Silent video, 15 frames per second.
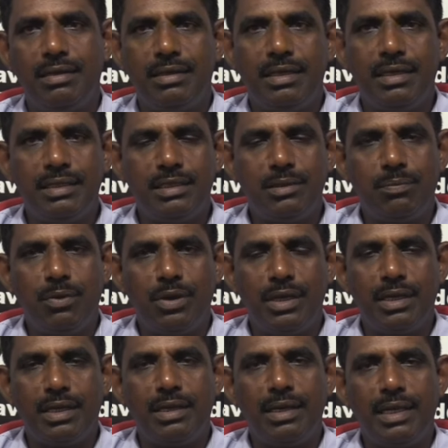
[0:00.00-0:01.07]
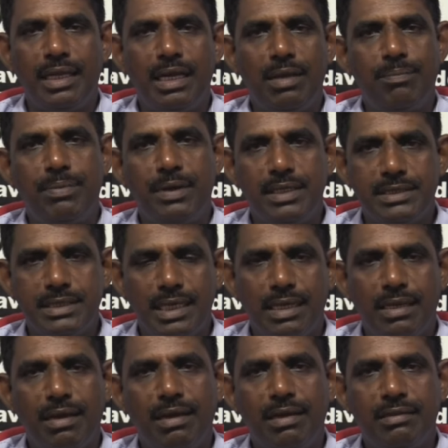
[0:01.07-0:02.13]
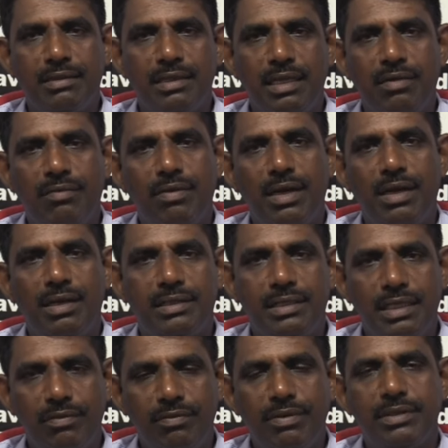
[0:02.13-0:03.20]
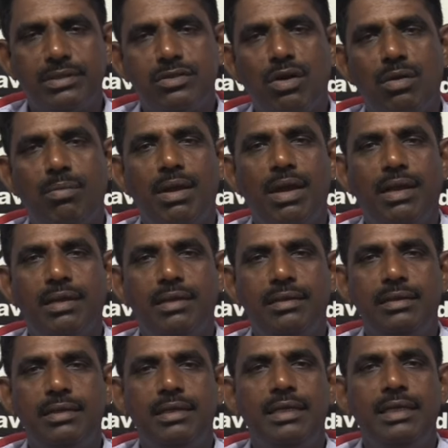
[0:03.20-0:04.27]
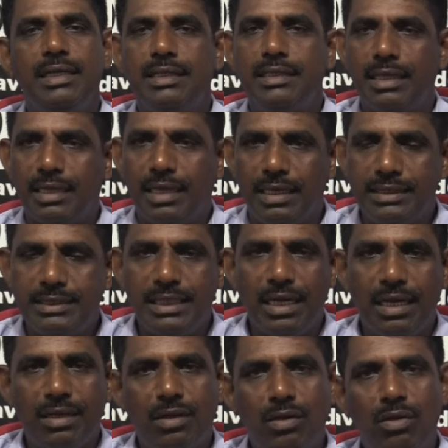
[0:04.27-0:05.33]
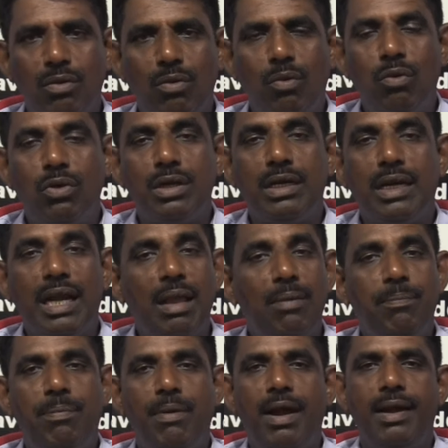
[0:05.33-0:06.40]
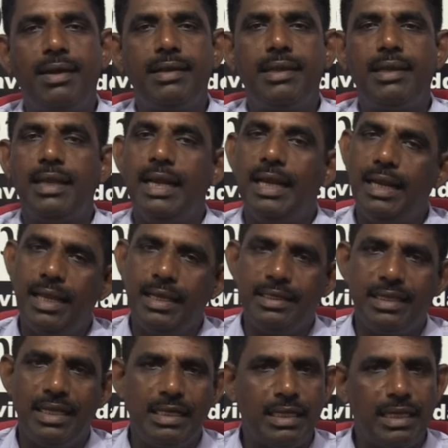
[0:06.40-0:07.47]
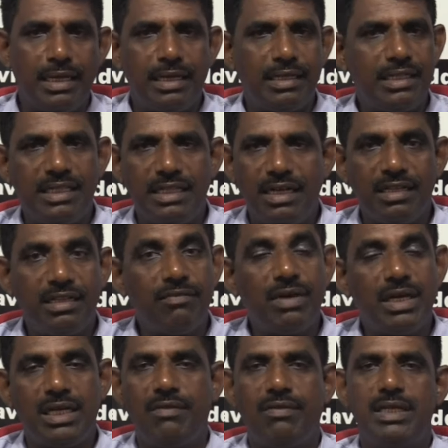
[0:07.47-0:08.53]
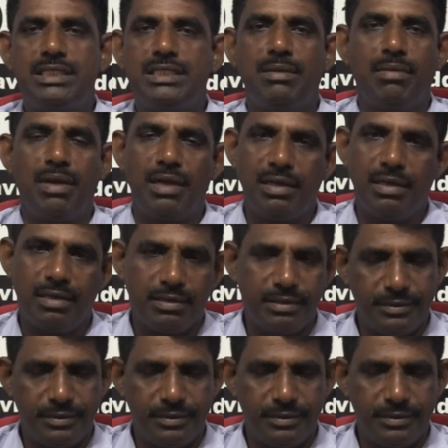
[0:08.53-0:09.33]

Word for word: நீடித்து போயிருக்கின்ற இனப்பிரச்சனைக்கான தீர்வில் தீர்வு தொடர்பாக இந்த கட்சிகளுக்கு ஒரு நிலைப்பாடு இல்லை என்கின்றது இருந்து வெட்ட வெளிச்சமாக